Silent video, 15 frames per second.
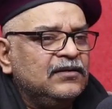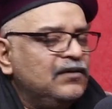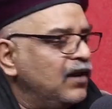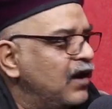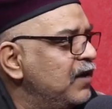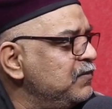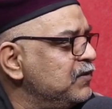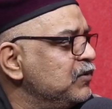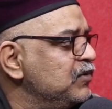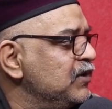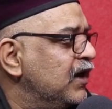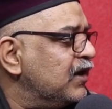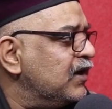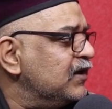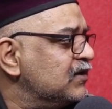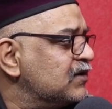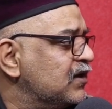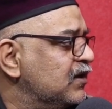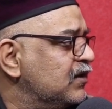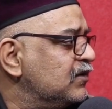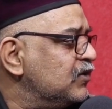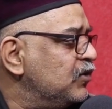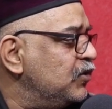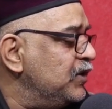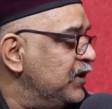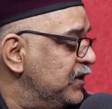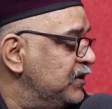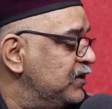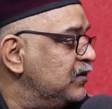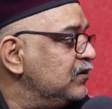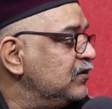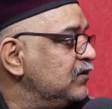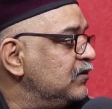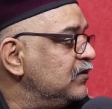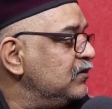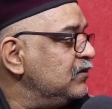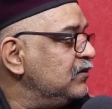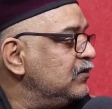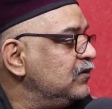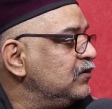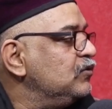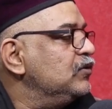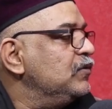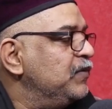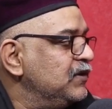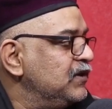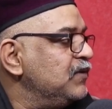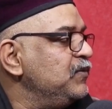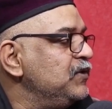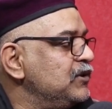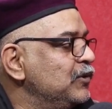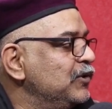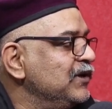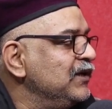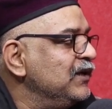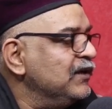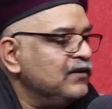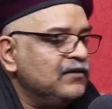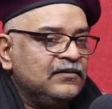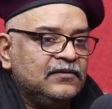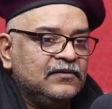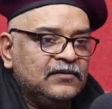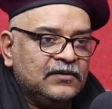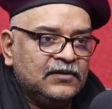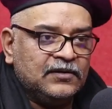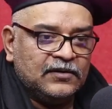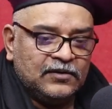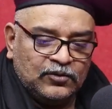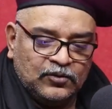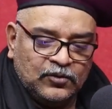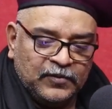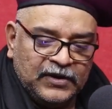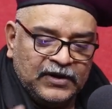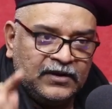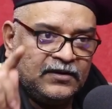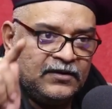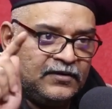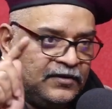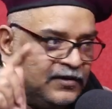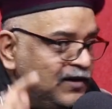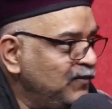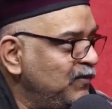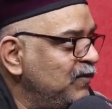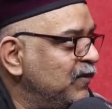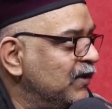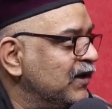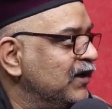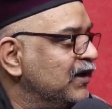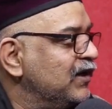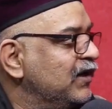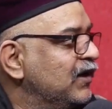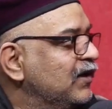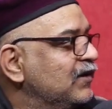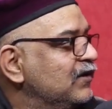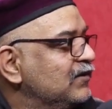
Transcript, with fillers: नाम क्यों नहीं आ रहा है इसका कौन है ये क्योंकि पंद्रह बीस लोग ही हैं तो मैंने डीपी पे क्लिक किया